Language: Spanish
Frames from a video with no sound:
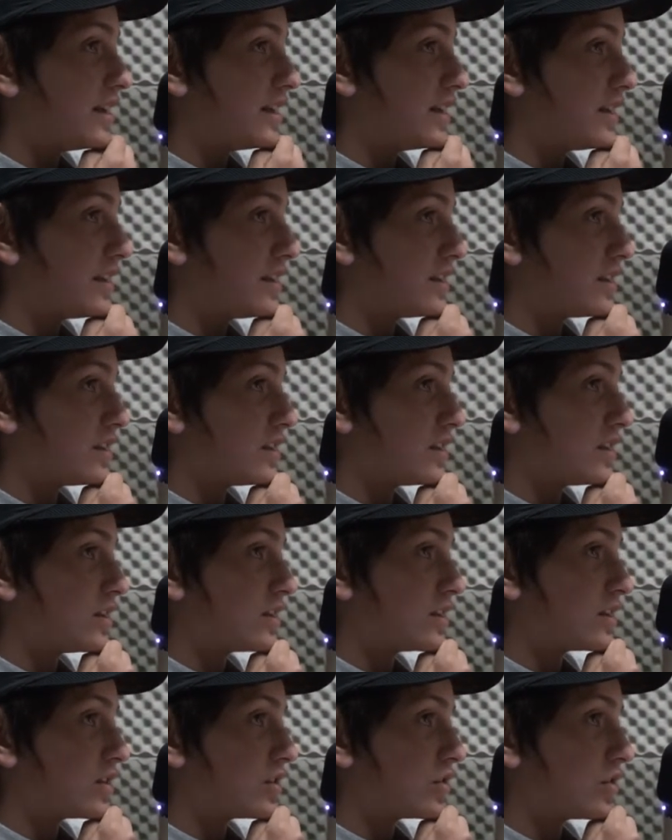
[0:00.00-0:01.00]

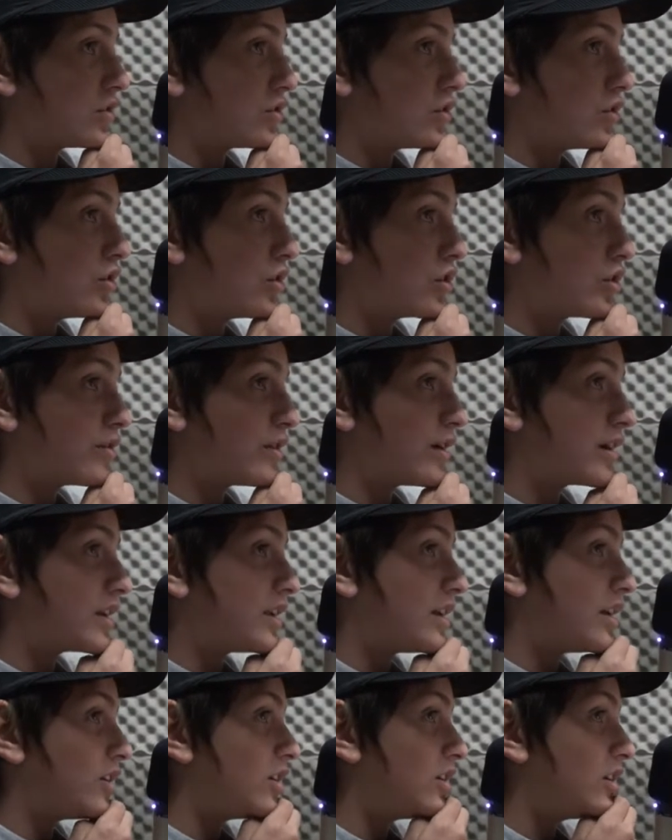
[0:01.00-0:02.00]
en Córdoba,
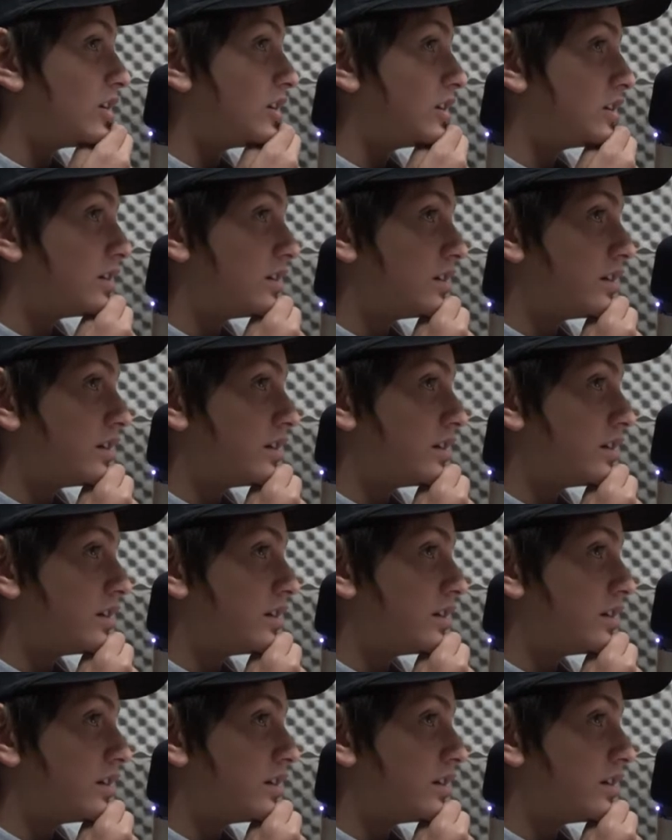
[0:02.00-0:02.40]
creo,